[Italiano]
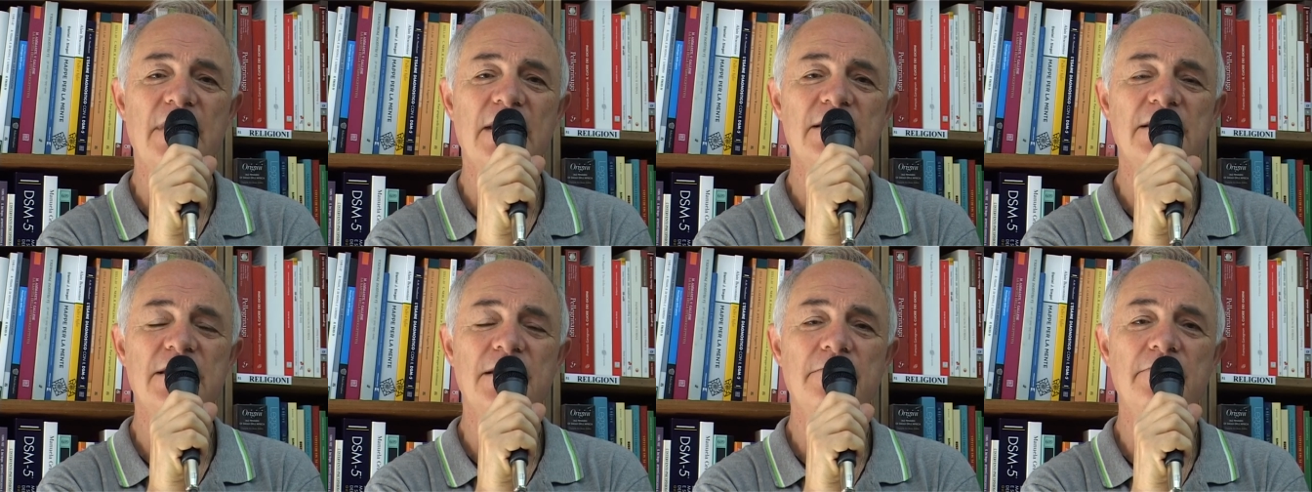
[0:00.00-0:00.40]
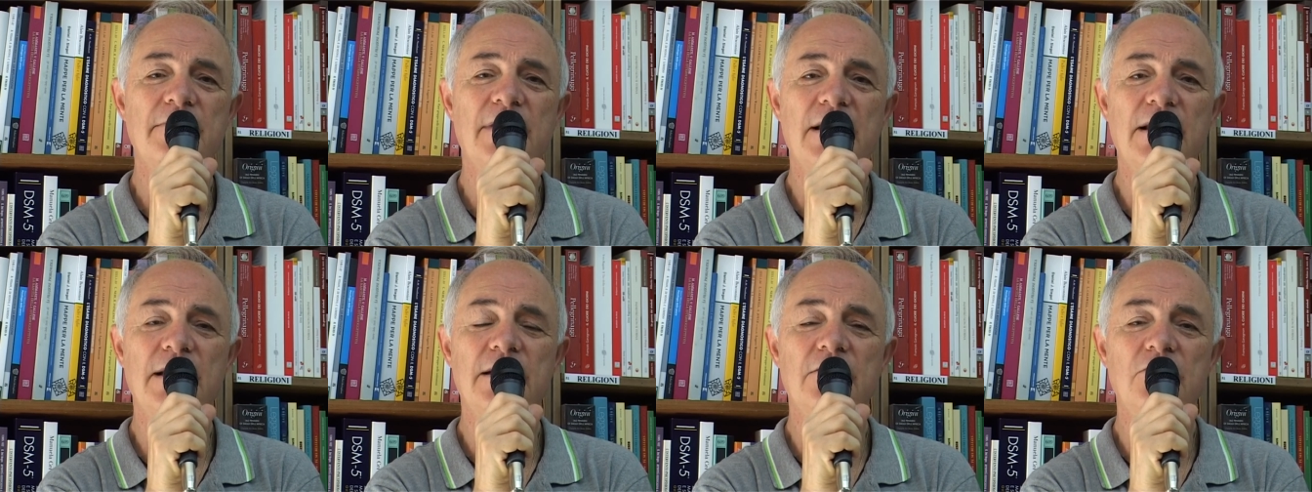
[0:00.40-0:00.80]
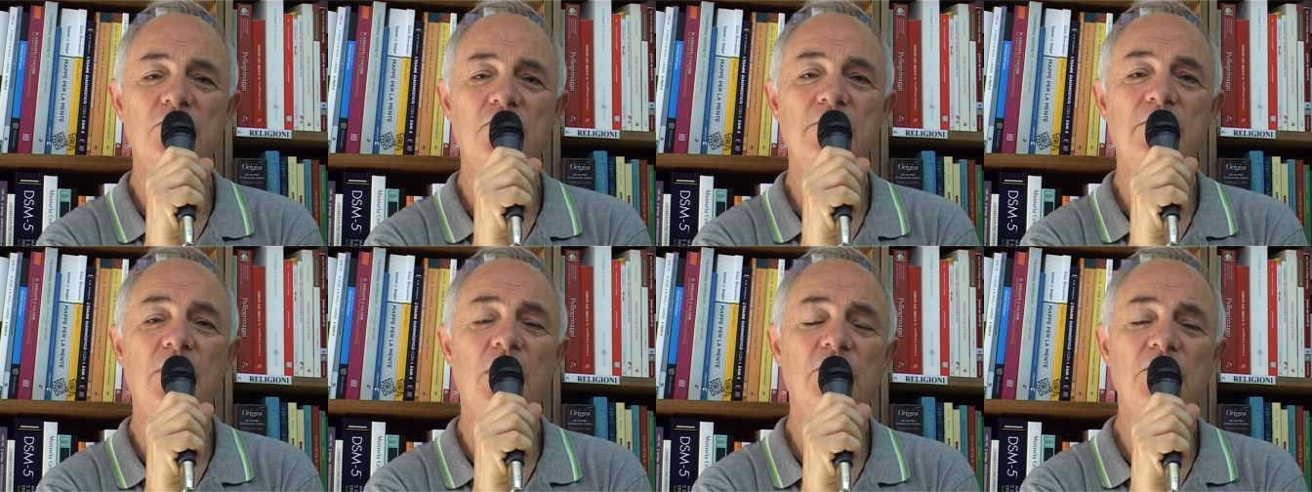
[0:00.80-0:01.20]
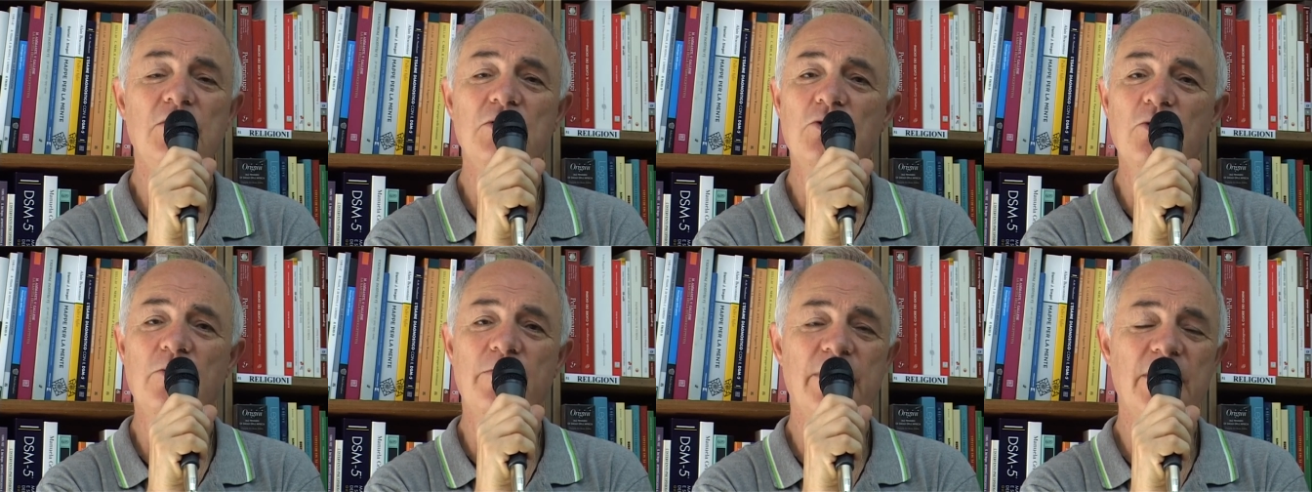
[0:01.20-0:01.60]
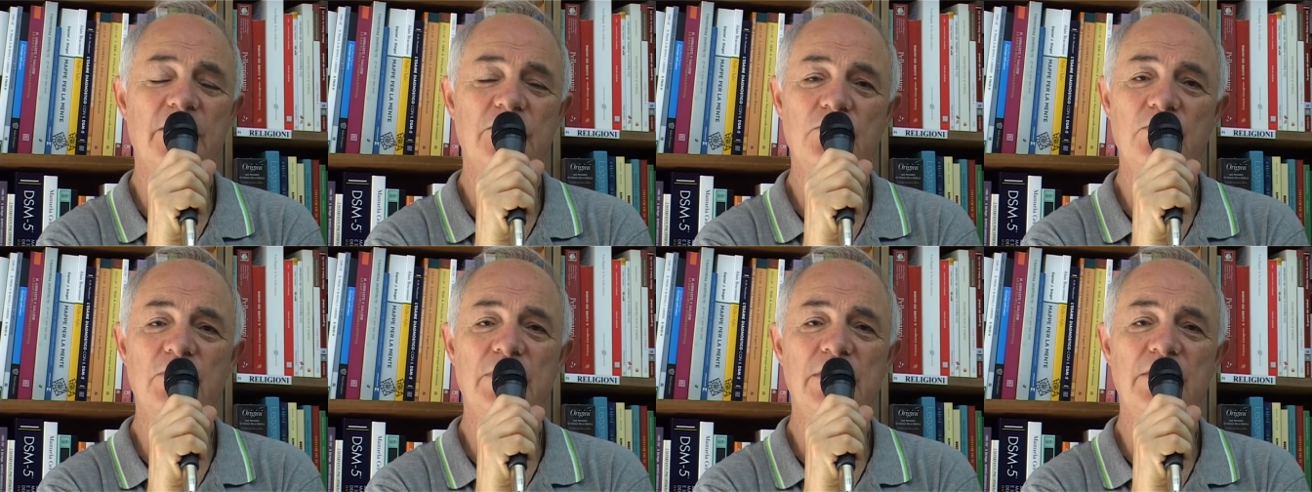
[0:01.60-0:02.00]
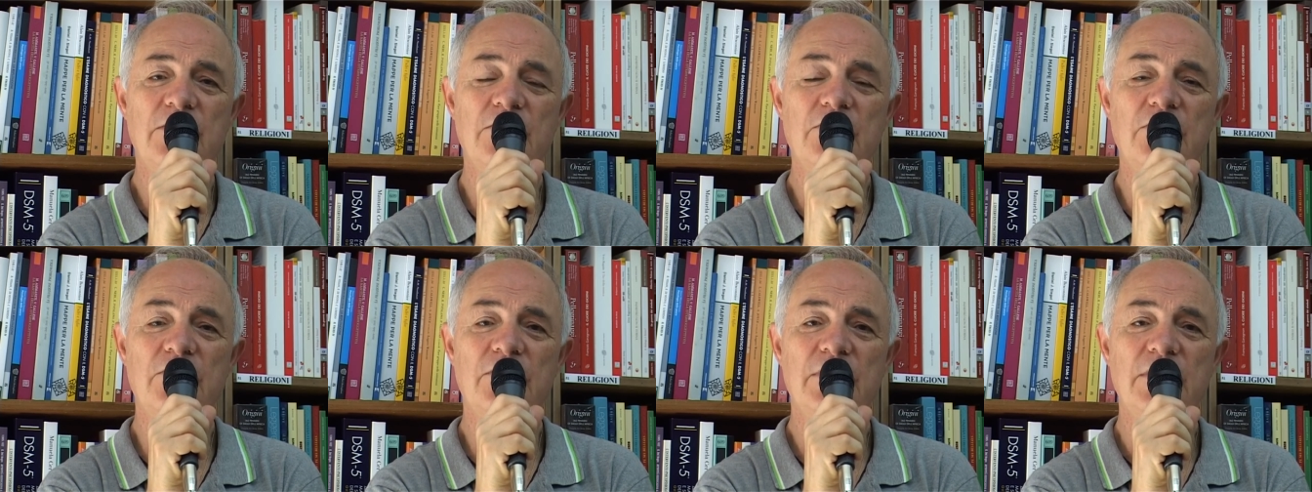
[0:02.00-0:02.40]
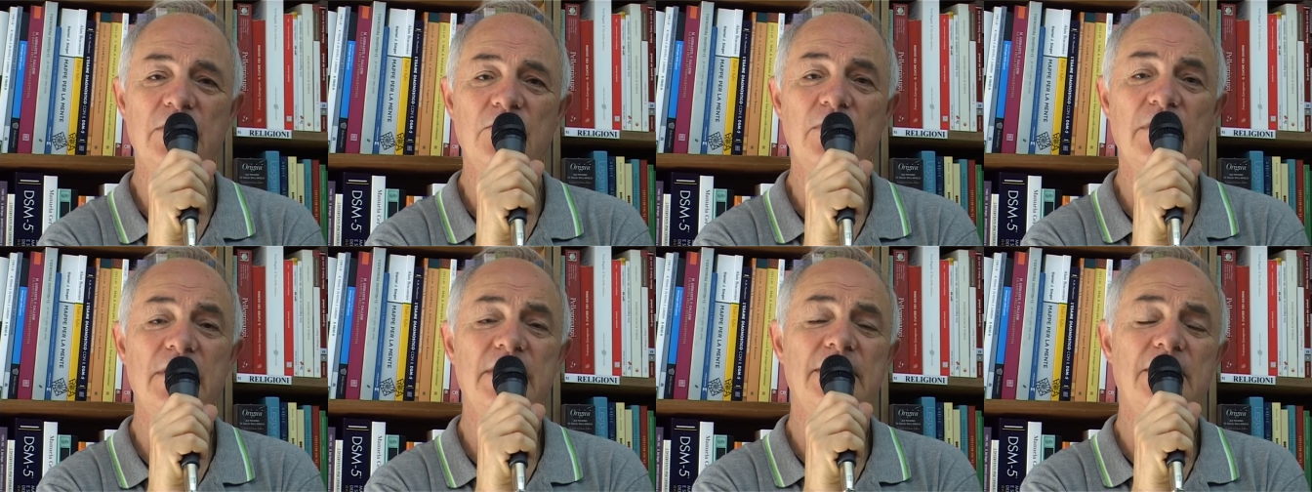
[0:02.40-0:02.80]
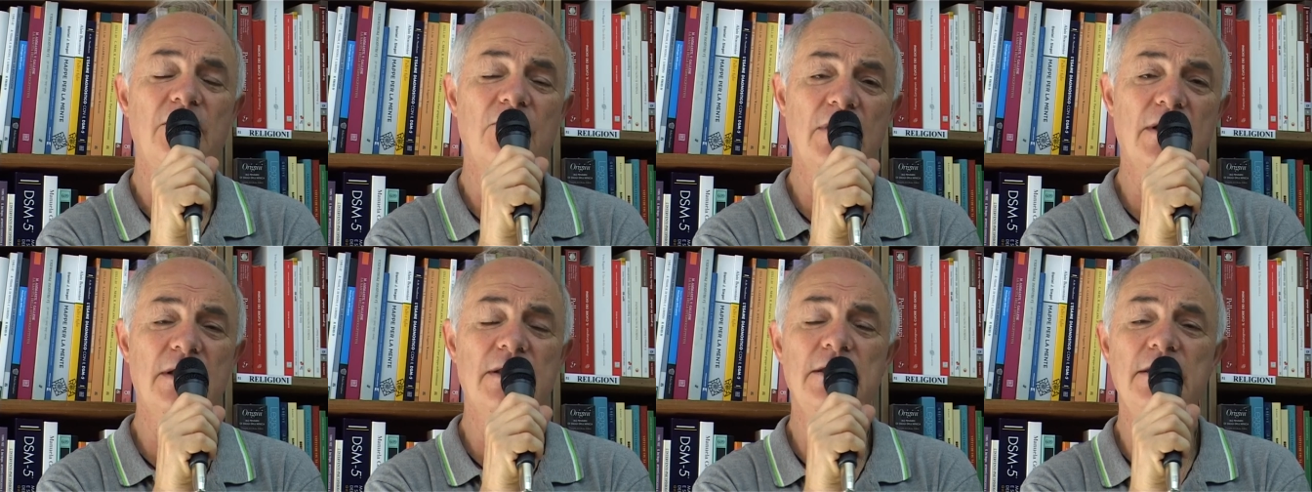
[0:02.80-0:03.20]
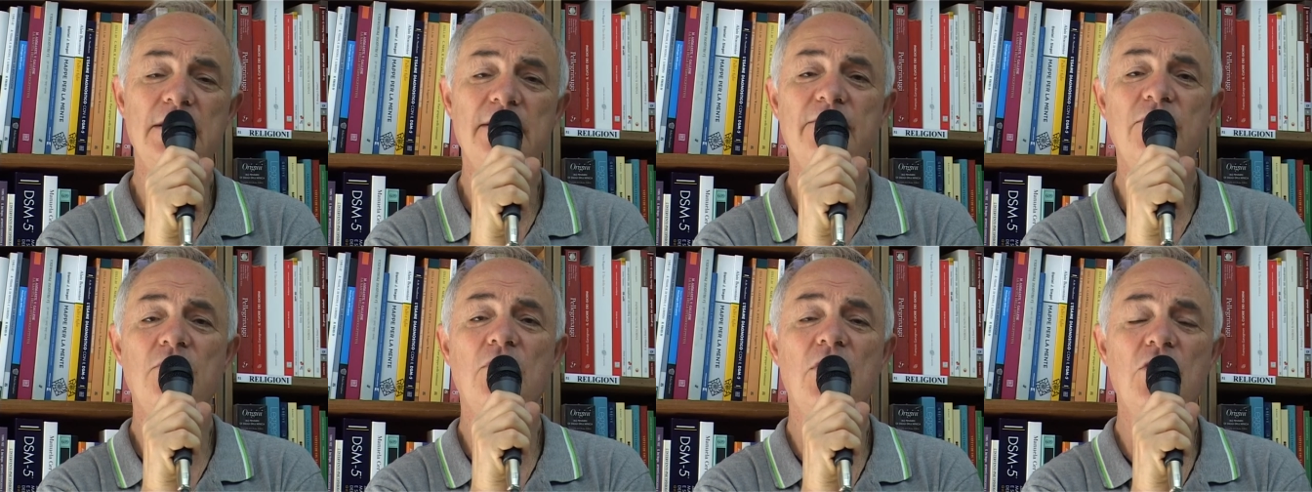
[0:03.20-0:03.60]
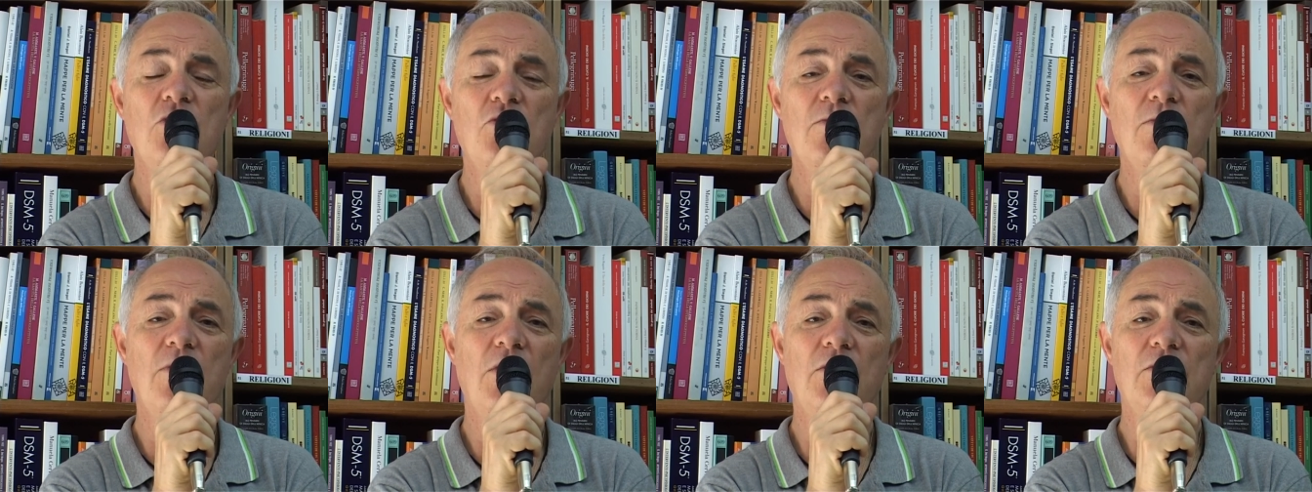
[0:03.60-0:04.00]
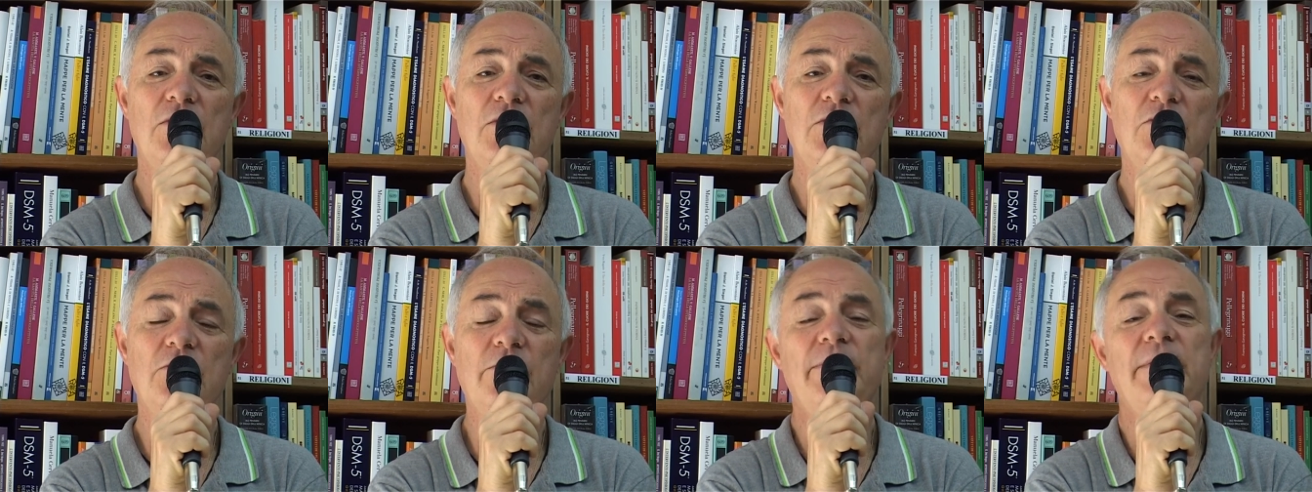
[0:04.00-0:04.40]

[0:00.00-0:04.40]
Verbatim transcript: sembra un monito per tutti noi, un interrogativo e un monito.